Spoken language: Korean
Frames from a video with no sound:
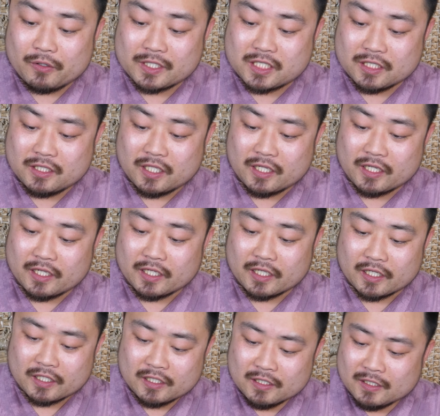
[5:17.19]

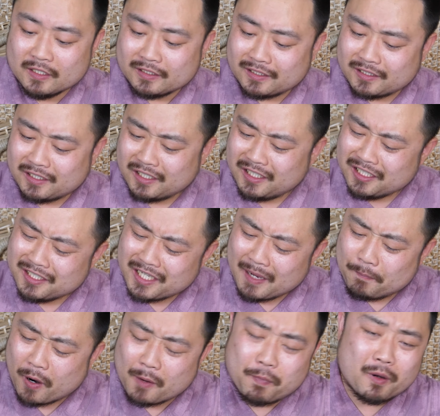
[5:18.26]
하시는데 크게
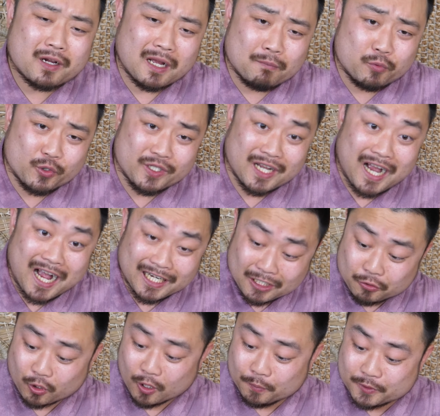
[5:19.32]
퍽퍽한 부위는
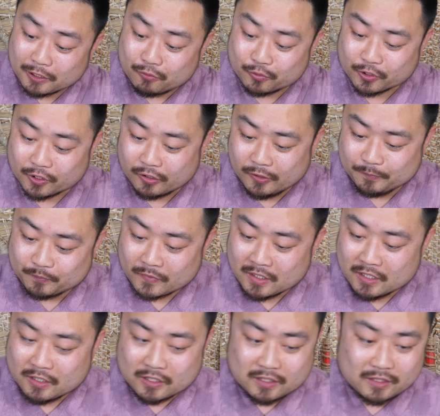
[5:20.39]
하나도 없었고요.
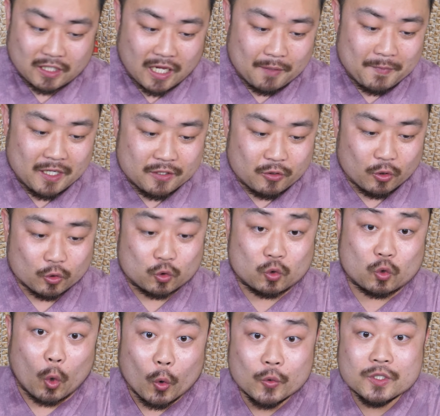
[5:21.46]
다만 요
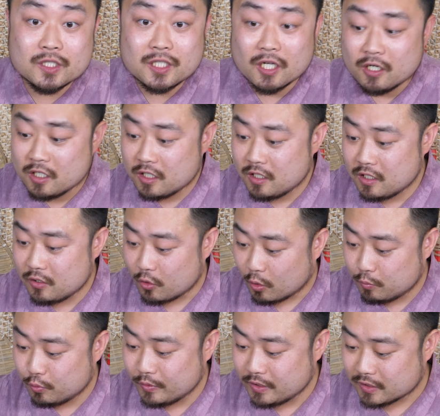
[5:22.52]
돈설 요
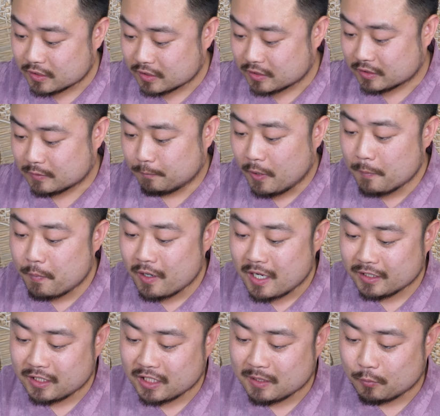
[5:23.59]
부위는
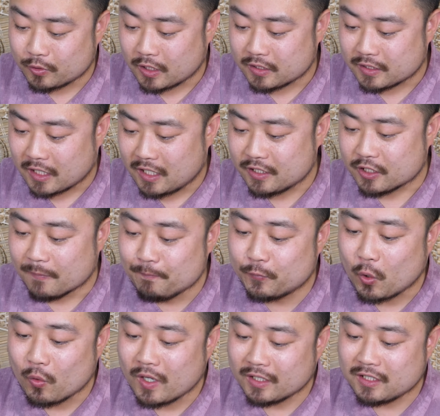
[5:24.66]
퍽퍽하다기보다는 약간
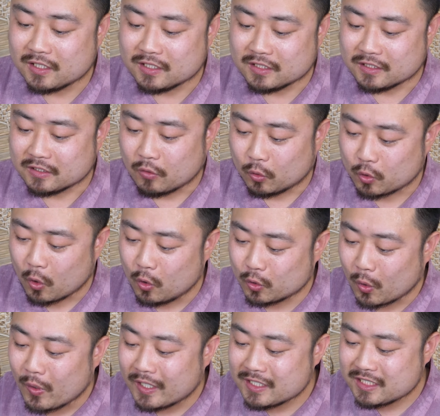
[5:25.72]
염통 같은
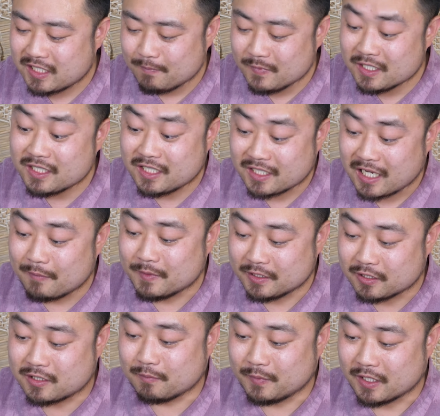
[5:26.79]
오독오독한 씹는 식감이
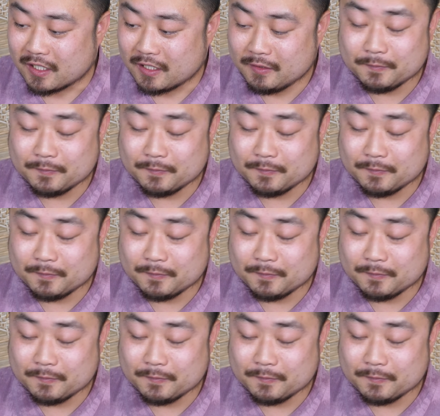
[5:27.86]
있었습니다.